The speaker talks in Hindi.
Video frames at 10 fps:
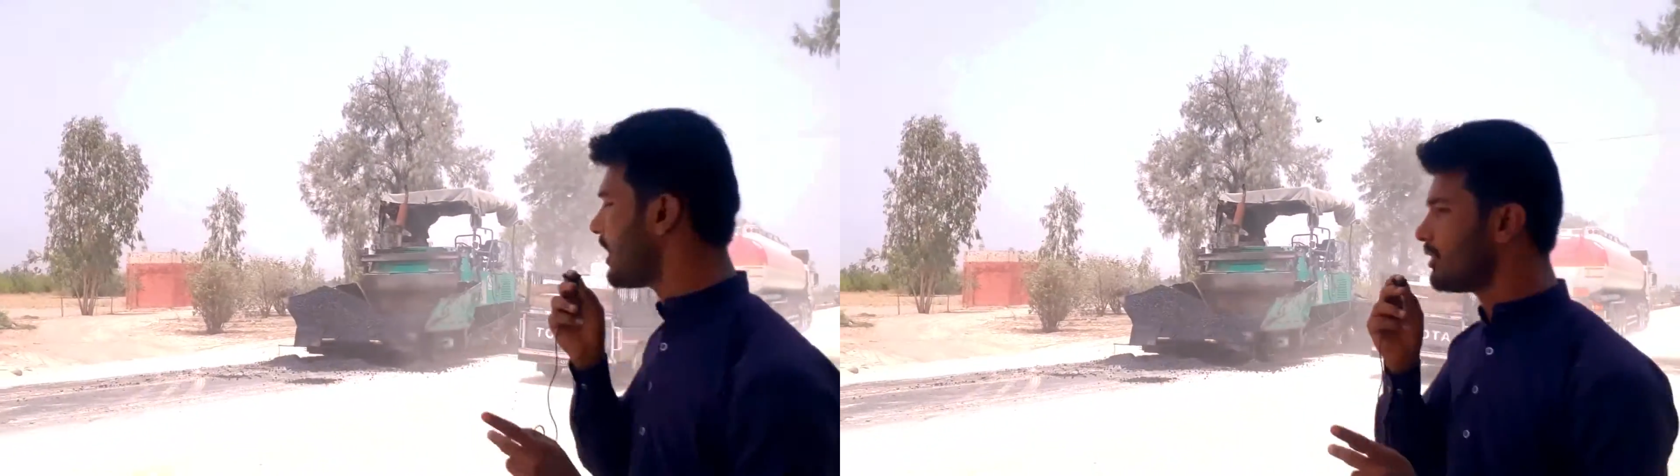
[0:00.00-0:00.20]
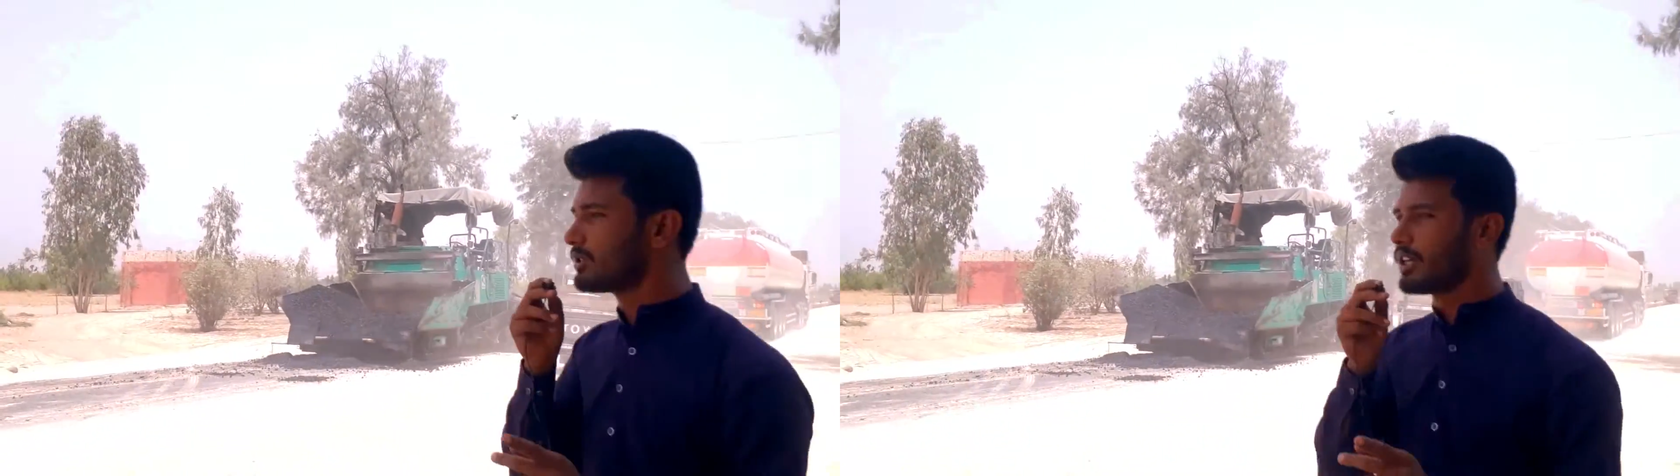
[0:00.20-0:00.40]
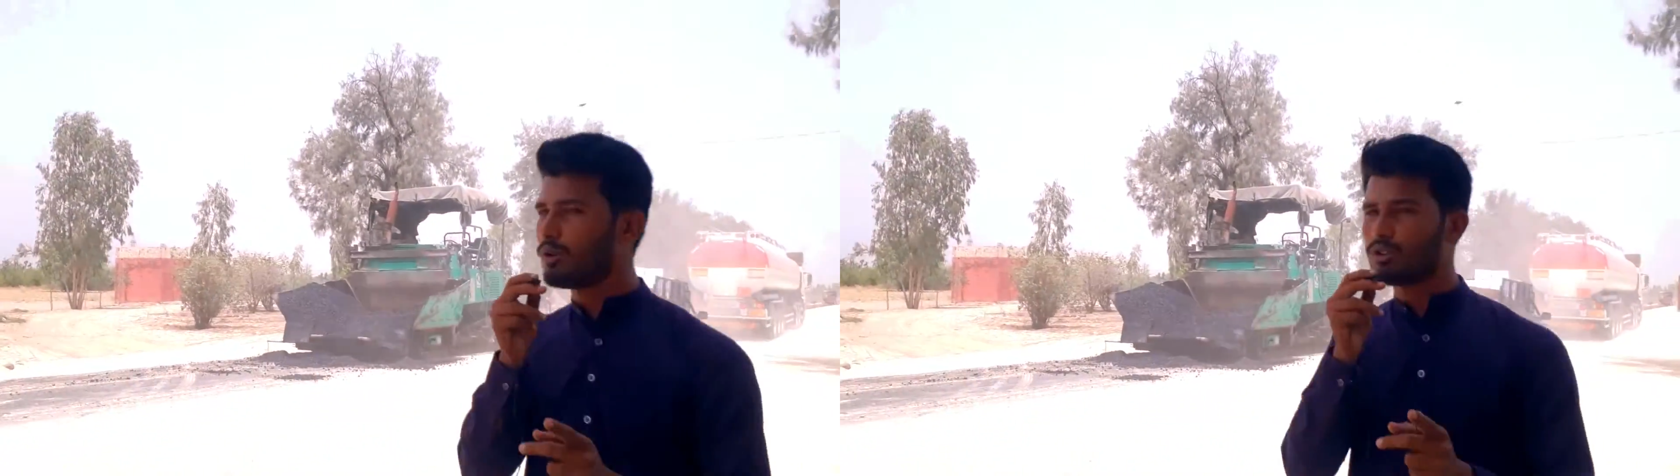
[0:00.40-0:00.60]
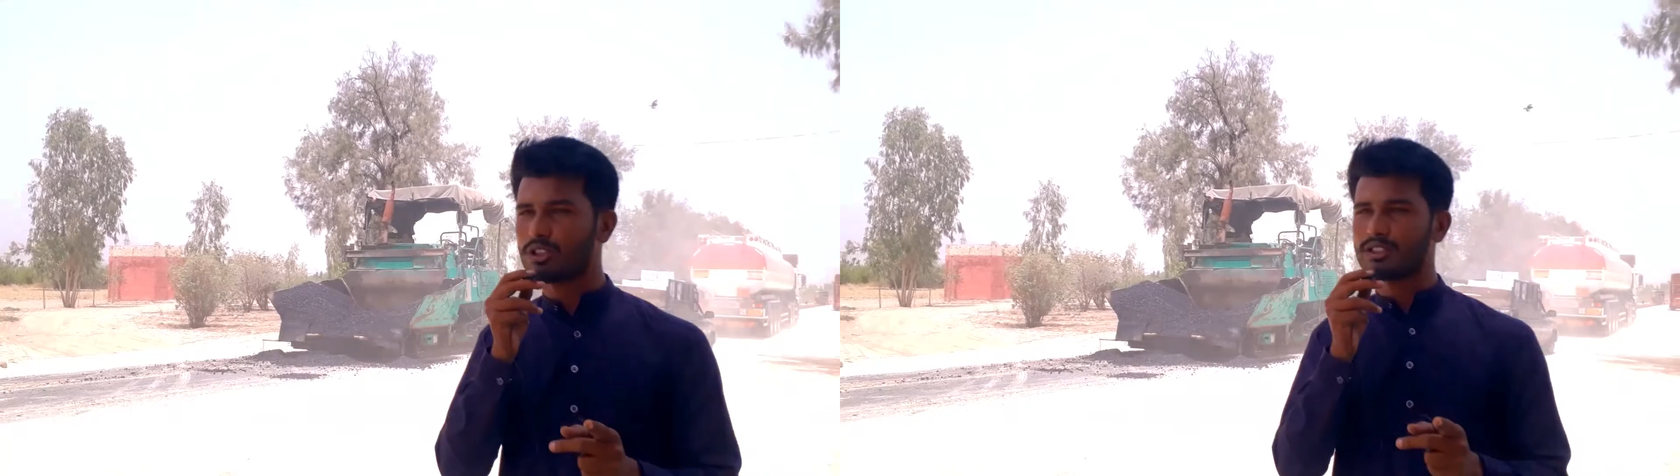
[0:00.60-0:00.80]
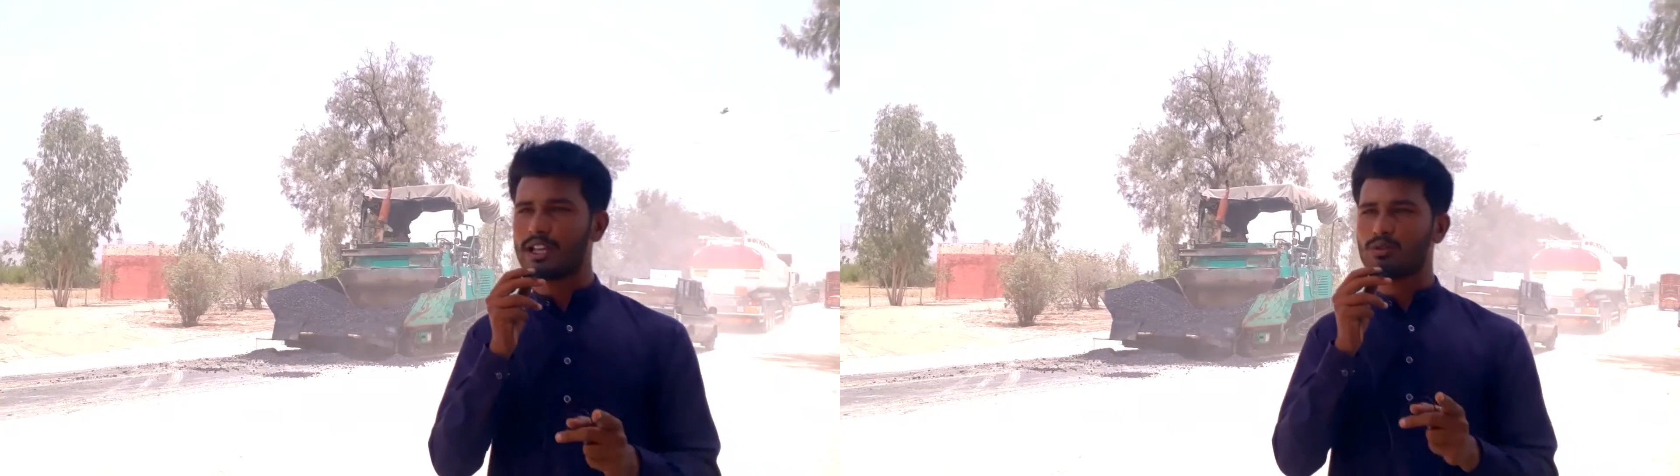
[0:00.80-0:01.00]
माहौल होता है हो
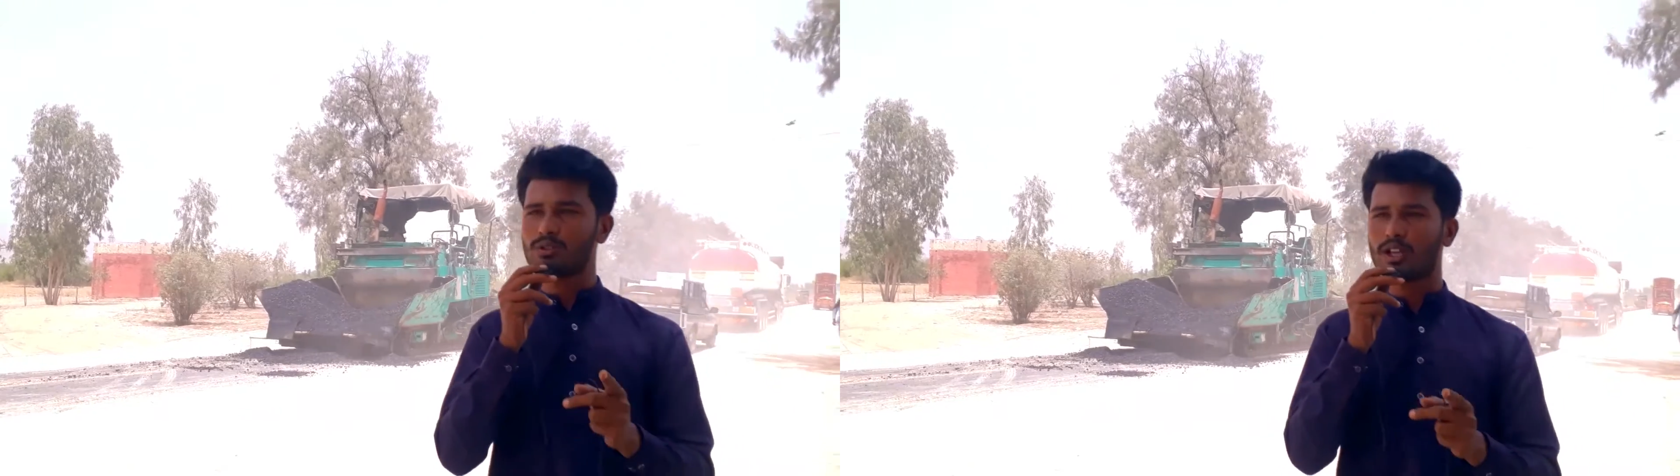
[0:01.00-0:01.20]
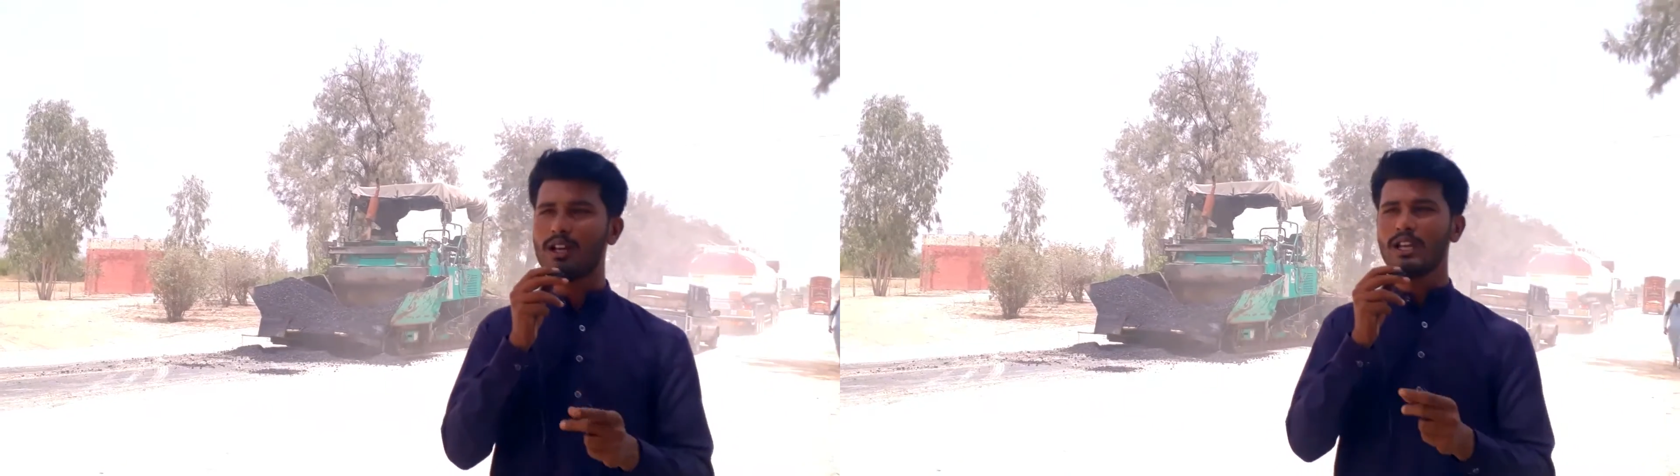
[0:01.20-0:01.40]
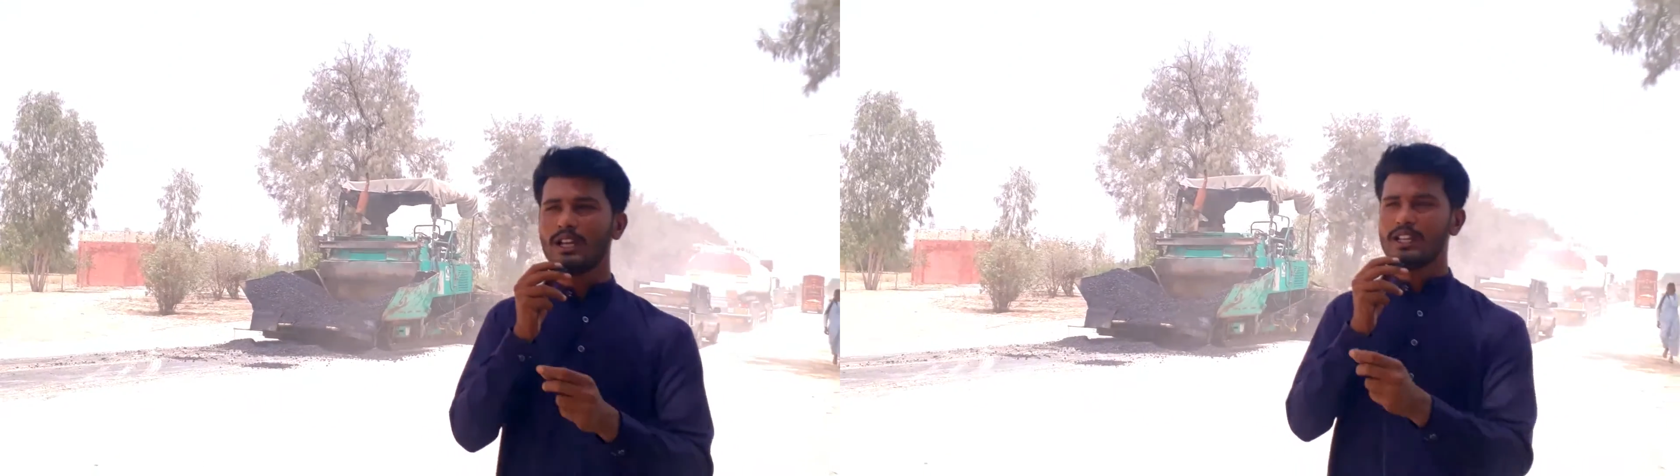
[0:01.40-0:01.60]
सकता है उसका